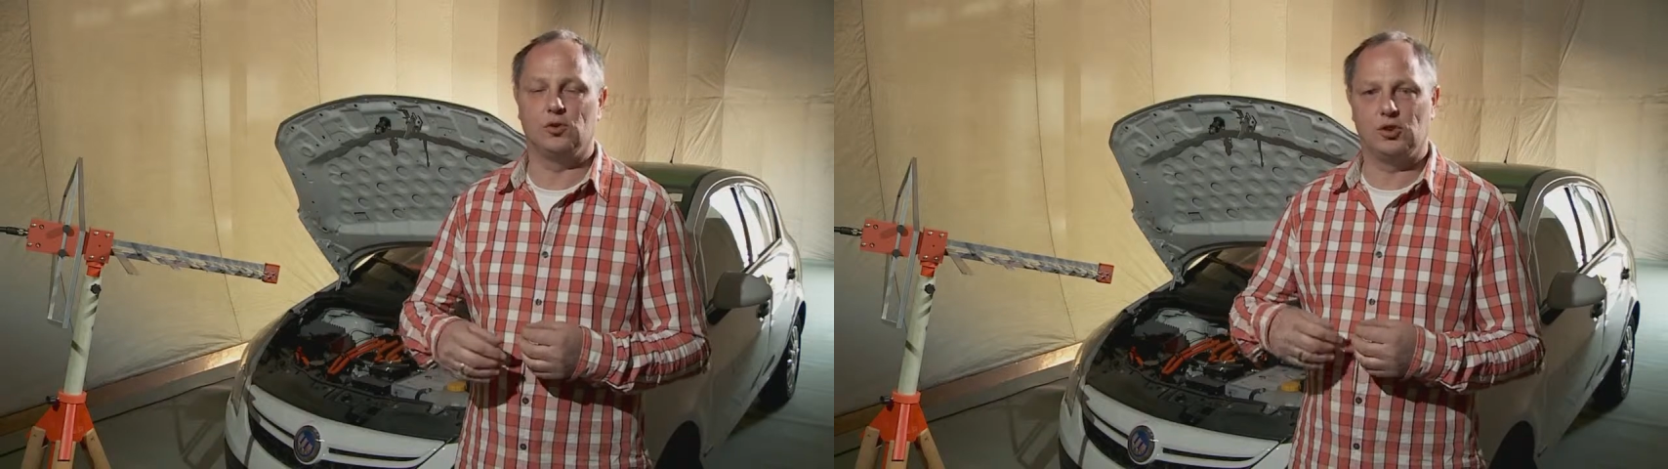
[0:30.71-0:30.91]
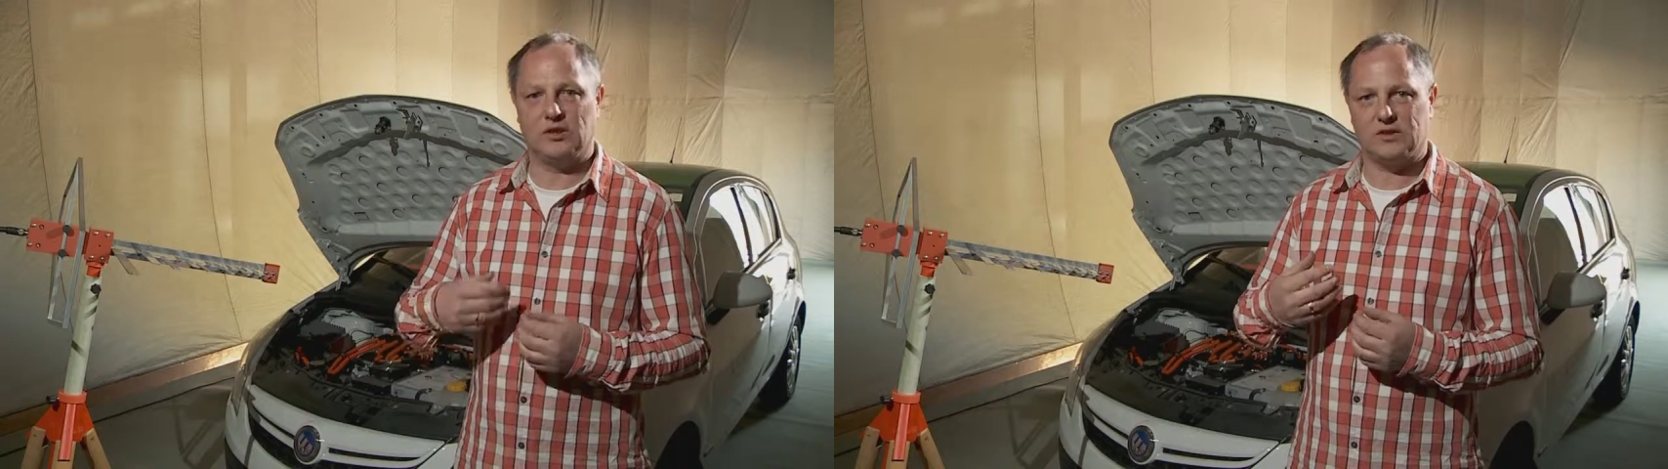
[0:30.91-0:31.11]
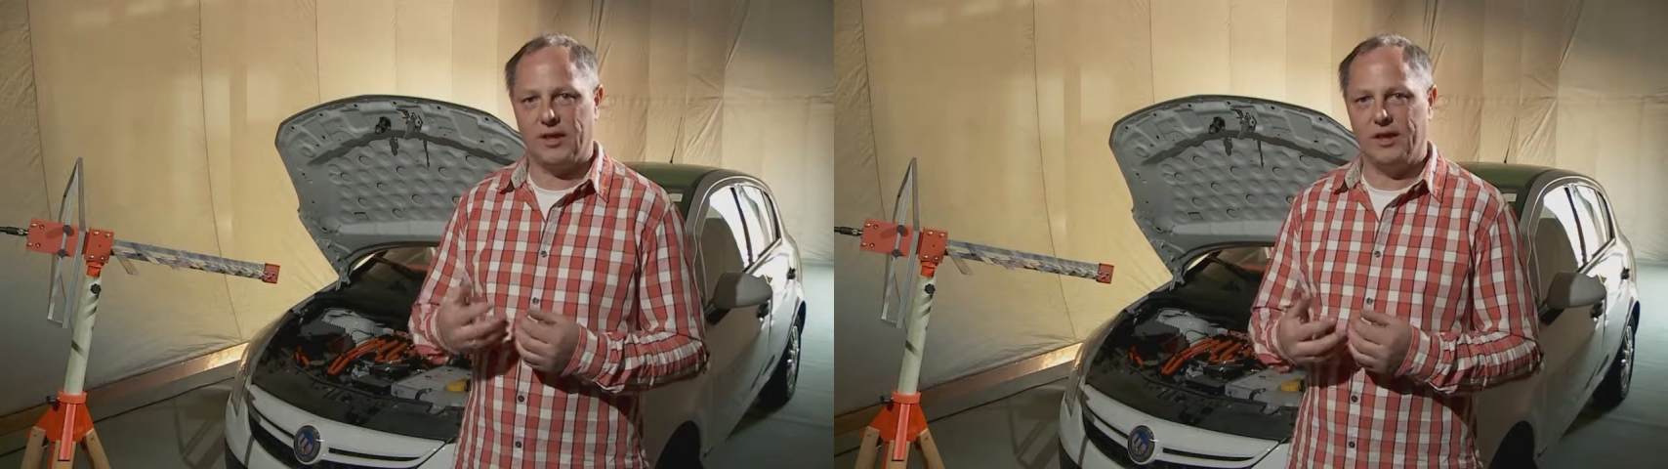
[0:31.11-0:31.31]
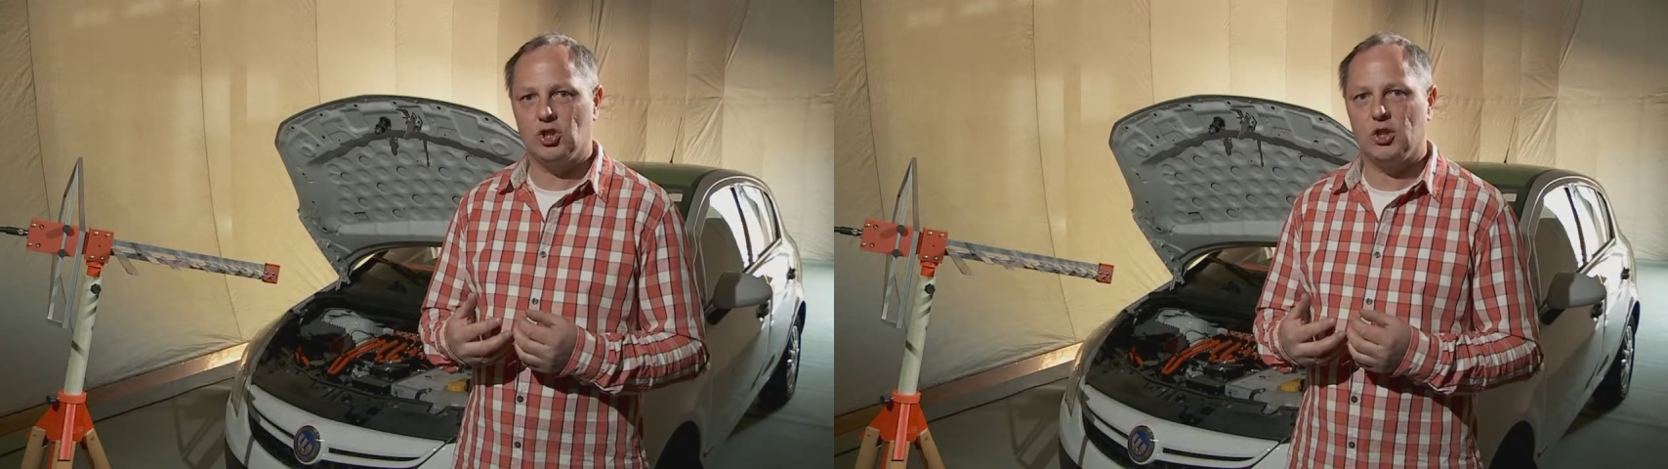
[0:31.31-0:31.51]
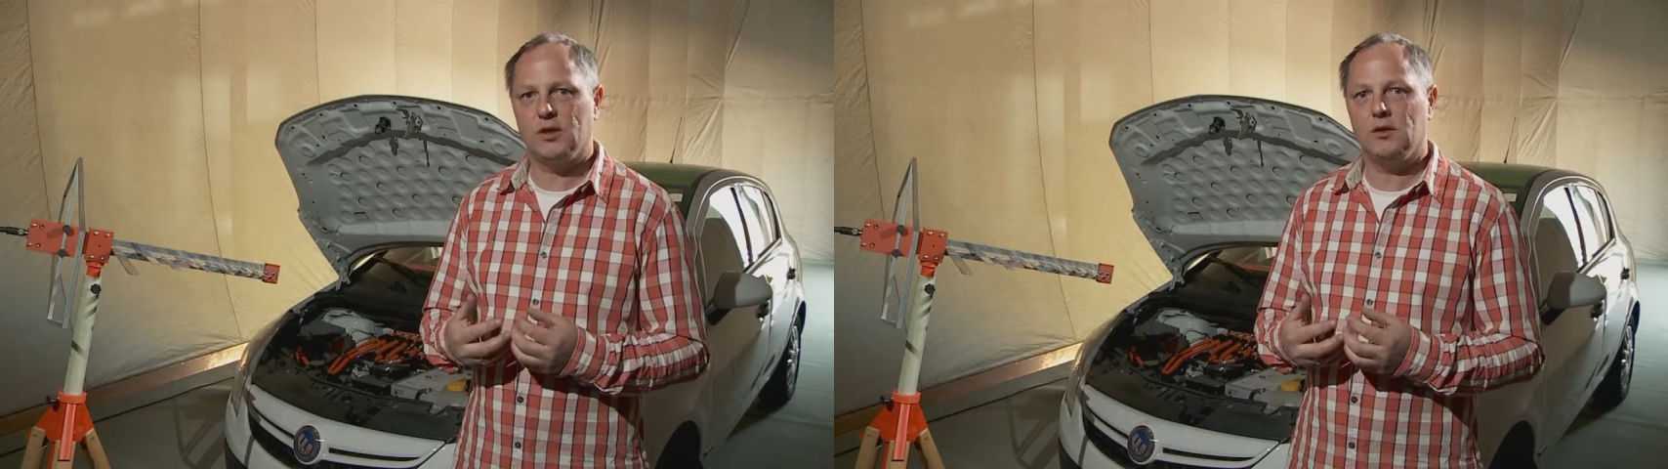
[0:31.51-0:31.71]
durch das
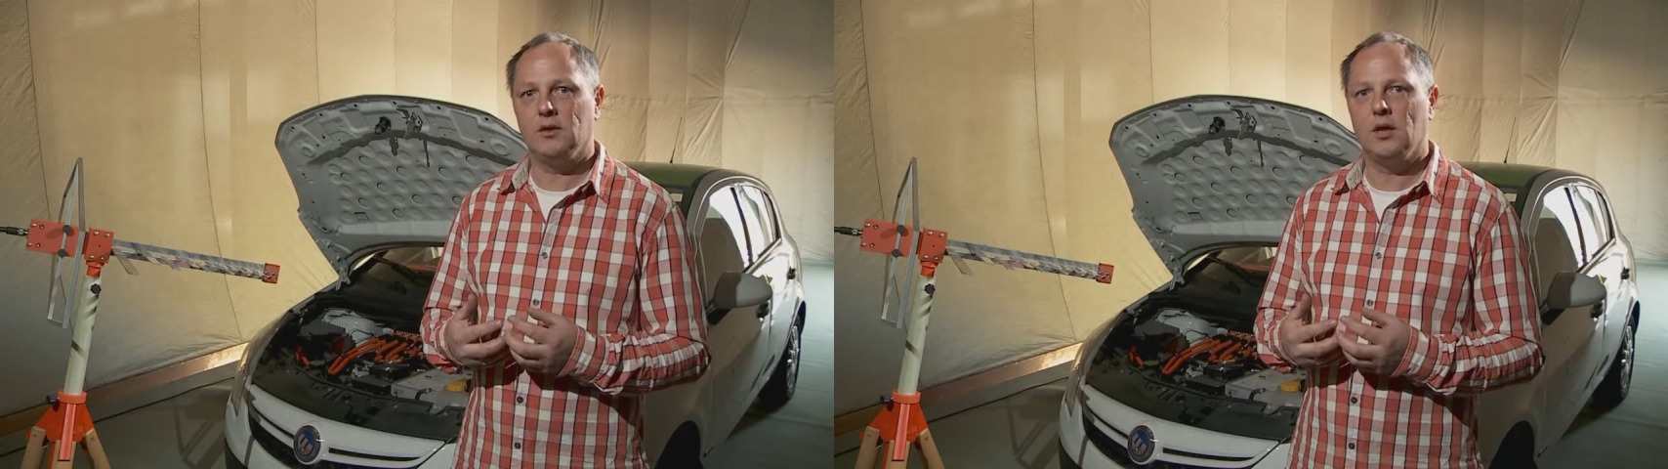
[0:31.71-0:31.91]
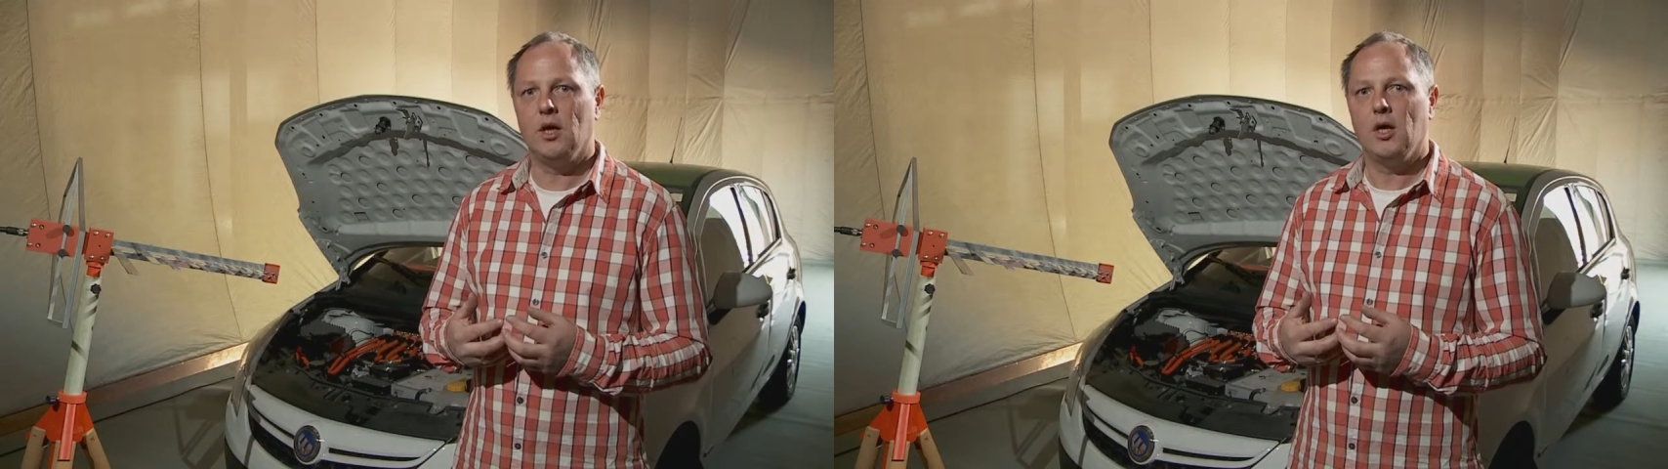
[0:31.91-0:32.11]
Einschalten